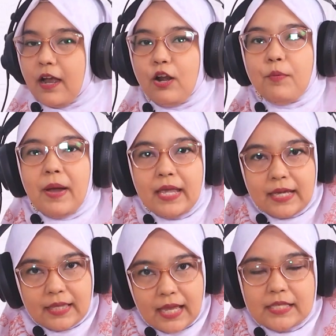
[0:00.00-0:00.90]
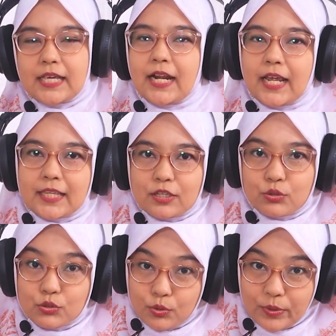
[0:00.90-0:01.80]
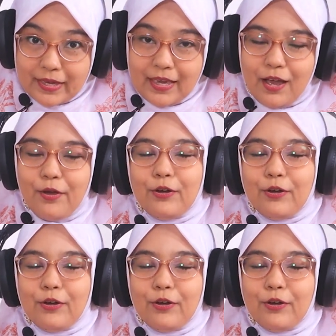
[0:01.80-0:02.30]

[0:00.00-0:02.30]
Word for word: Kalau bayi kita jarang kita susui,